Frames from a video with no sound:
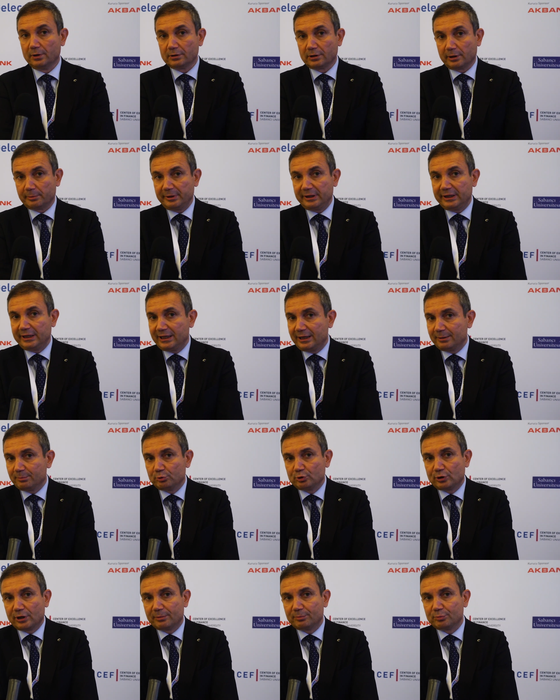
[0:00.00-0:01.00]
Tabii yine
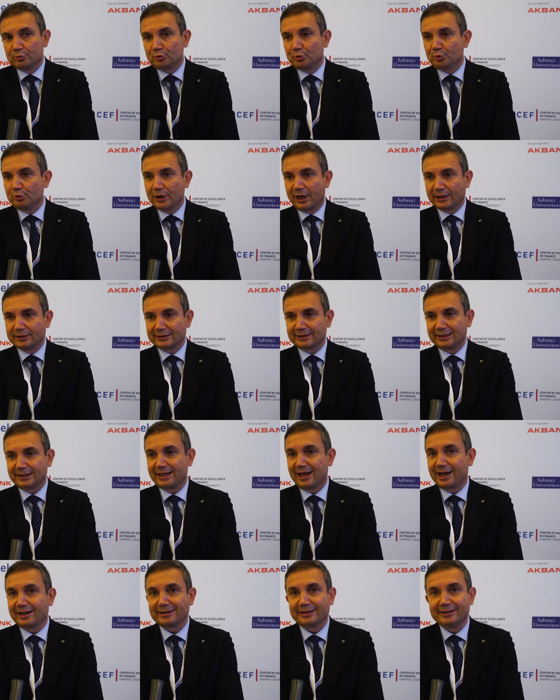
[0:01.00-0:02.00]
bu da bu dünyadaki
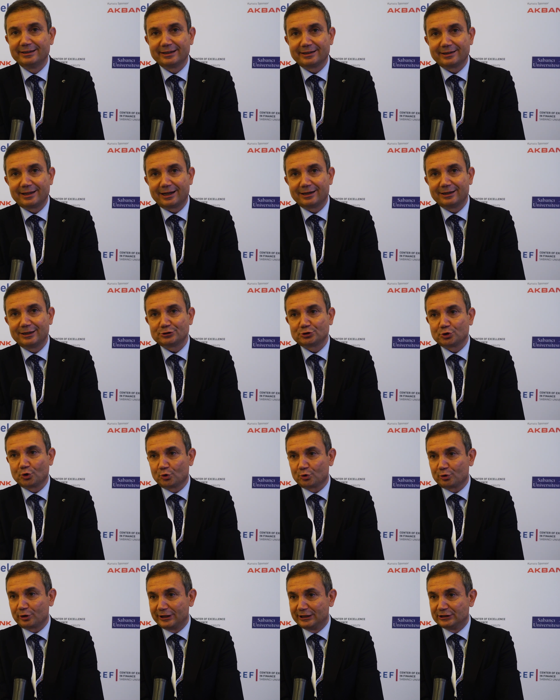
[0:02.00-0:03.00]
gerginliklerle
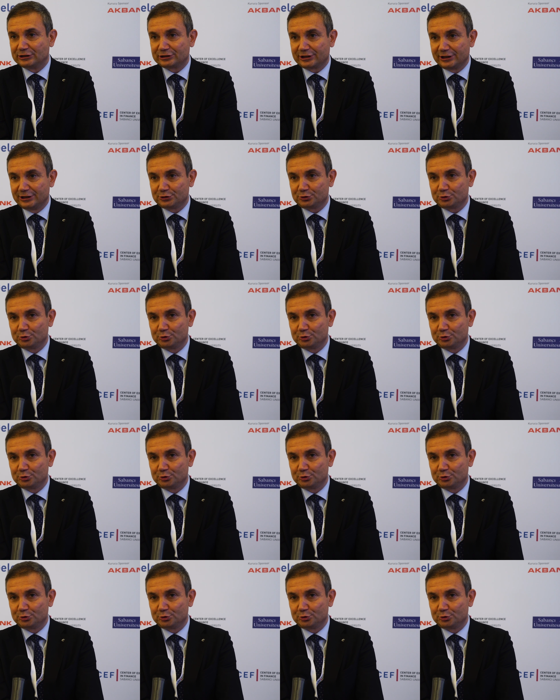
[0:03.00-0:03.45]
çok ilişkili.